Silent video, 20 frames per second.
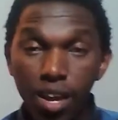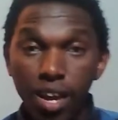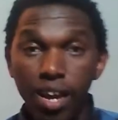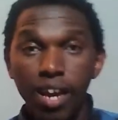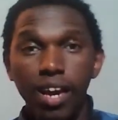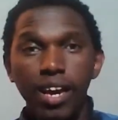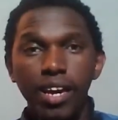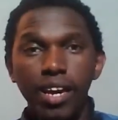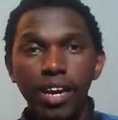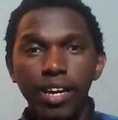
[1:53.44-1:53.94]

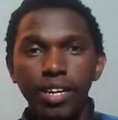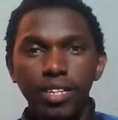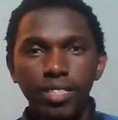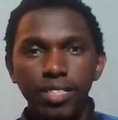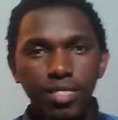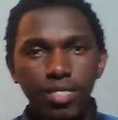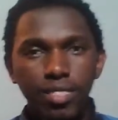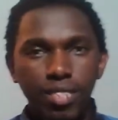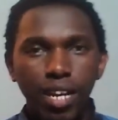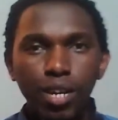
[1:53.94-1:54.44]
Hey,
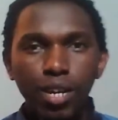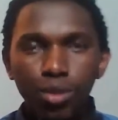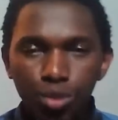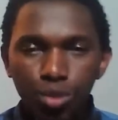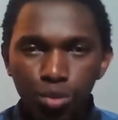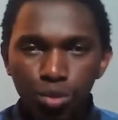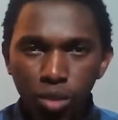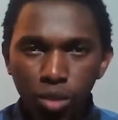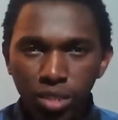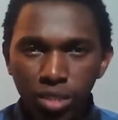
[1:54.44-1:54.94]

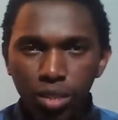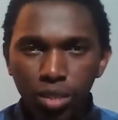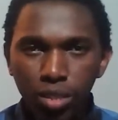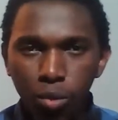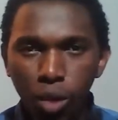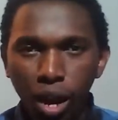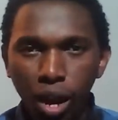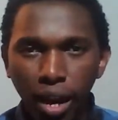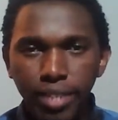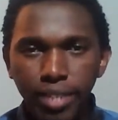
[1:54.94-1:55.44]
salut, moi c'est
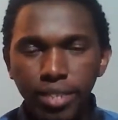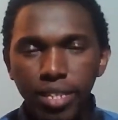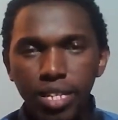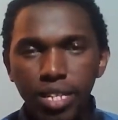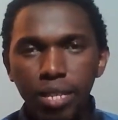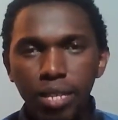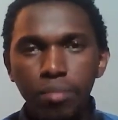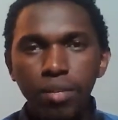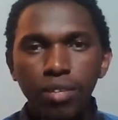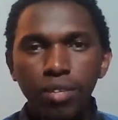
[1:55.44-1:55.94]
Warren
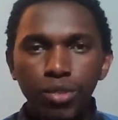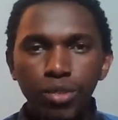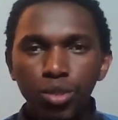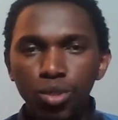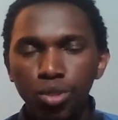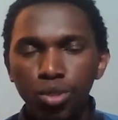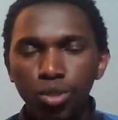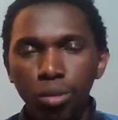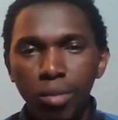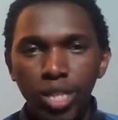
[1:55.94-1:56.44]
et bienvenue
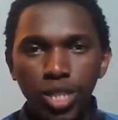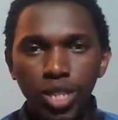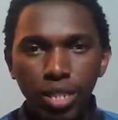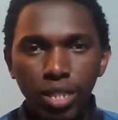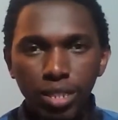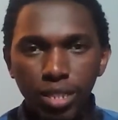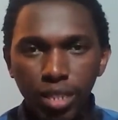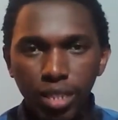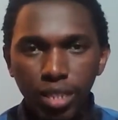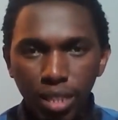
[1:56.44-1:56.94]
sur ma
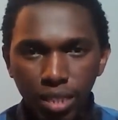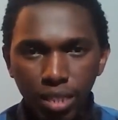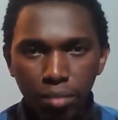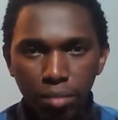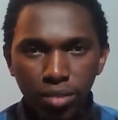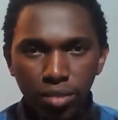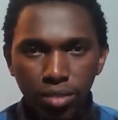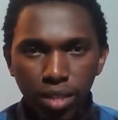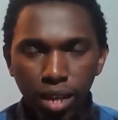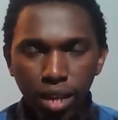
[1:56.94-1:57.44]
chaîne Guerrier
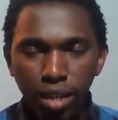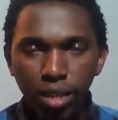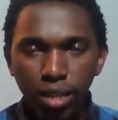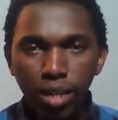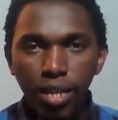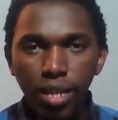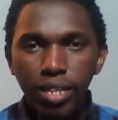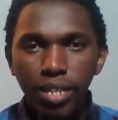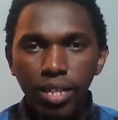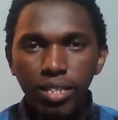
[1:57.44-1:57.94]
Mental.
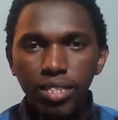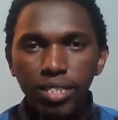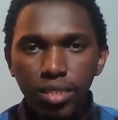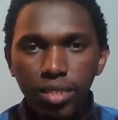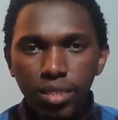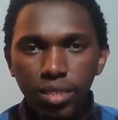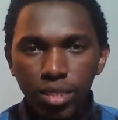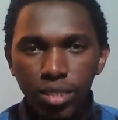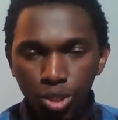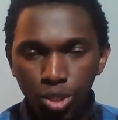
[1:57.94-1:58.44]

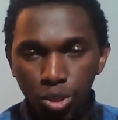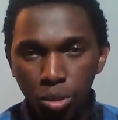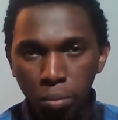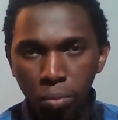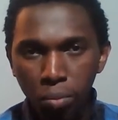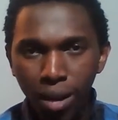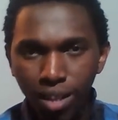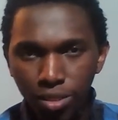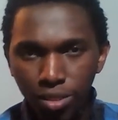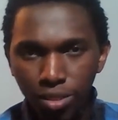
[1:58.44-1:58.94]
Ici, je te
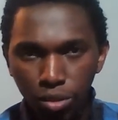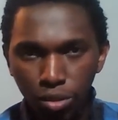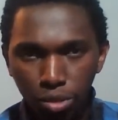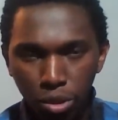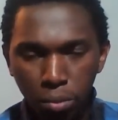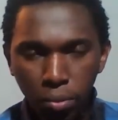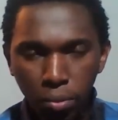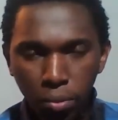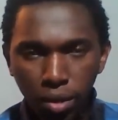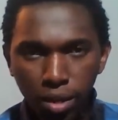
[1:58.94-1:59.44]
parle
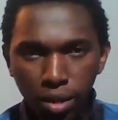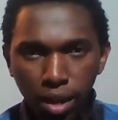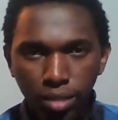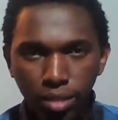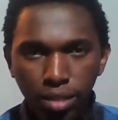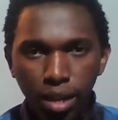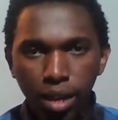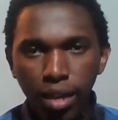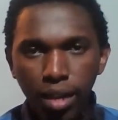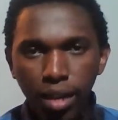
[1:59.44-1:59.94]

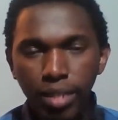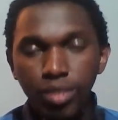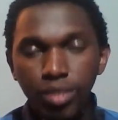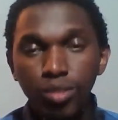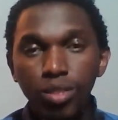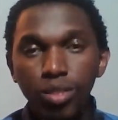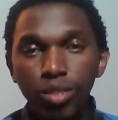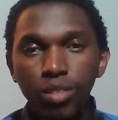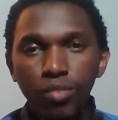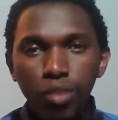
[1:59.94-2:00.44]
d'entrepreneuriat et de
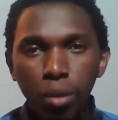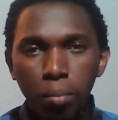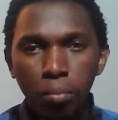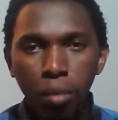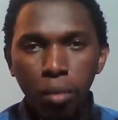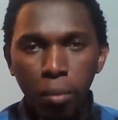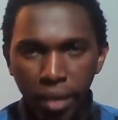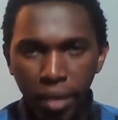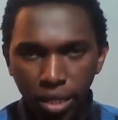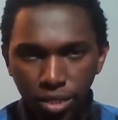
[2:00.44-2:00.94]

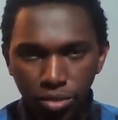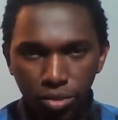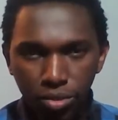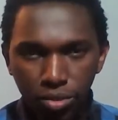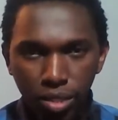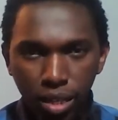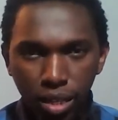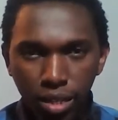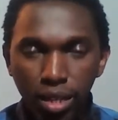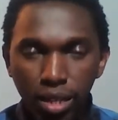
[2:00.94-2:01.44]
développement
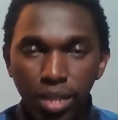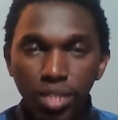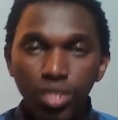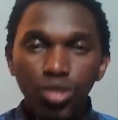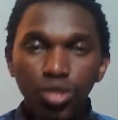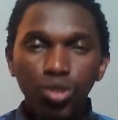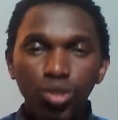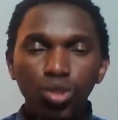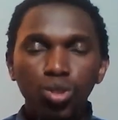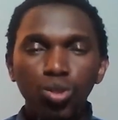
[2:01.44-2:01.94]
personnel.
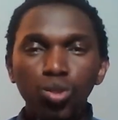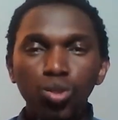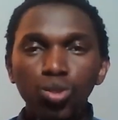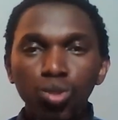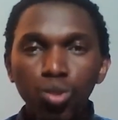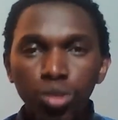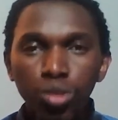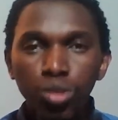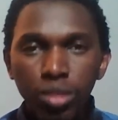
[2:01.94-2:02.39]
Ce sont deux